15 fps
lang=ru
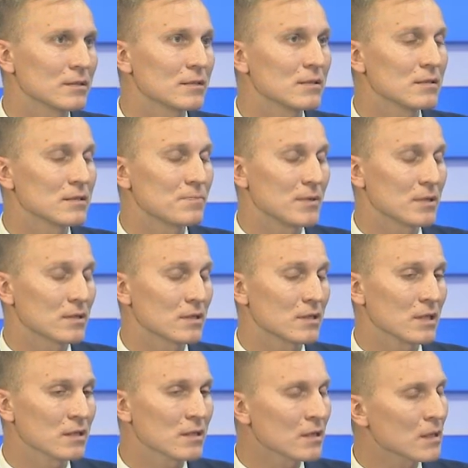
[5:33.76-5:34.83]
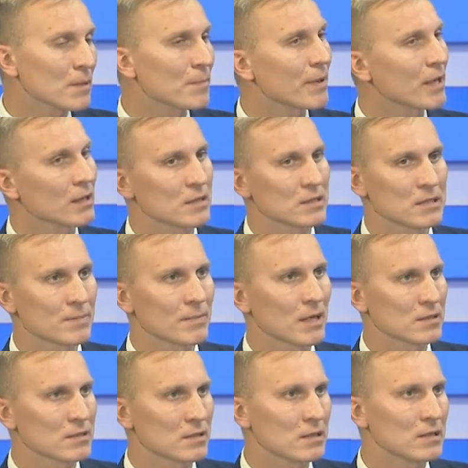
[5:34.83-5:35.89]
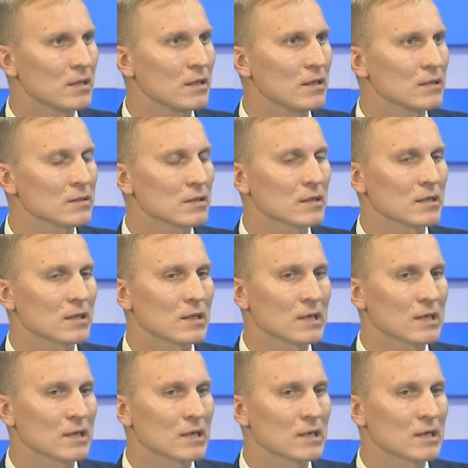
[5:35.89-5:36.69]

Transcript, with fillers: список техники, там порядка 17 единиц, это